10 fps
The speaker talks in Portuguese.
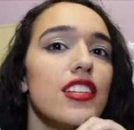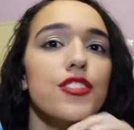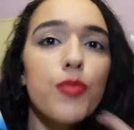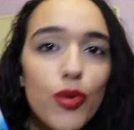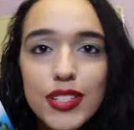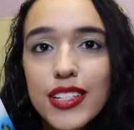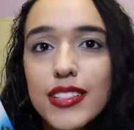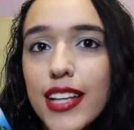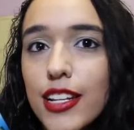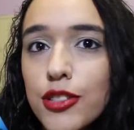das
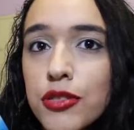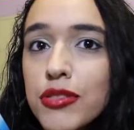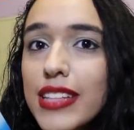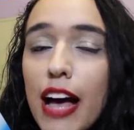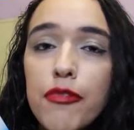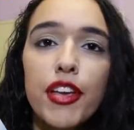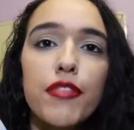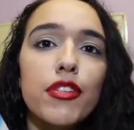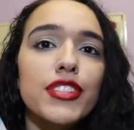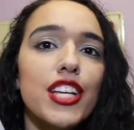músicas que eles escutavam,
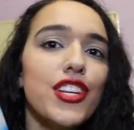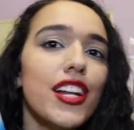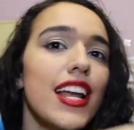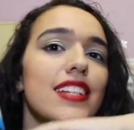que vão desde